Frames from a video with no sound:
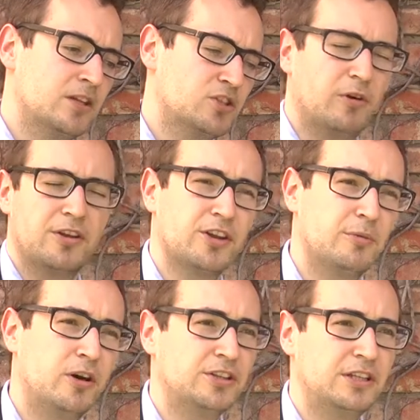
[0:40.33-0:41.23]
Zum anderen
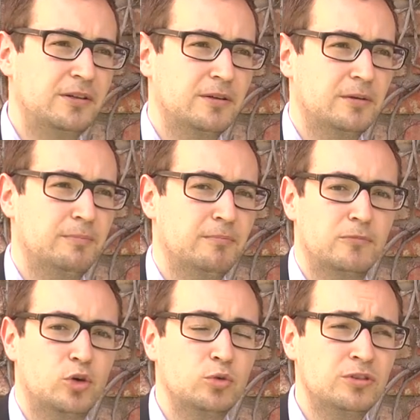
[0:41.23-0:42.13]
aber auch die äh,
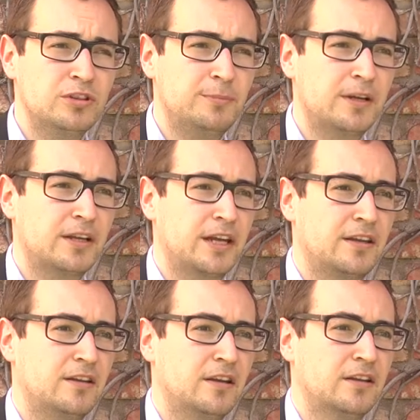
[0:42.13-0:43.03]
Kunden, die man
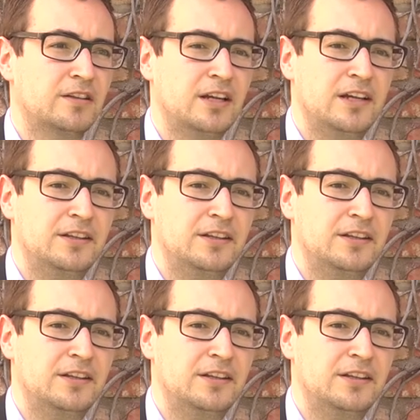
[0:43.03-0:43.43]
kennenlernt,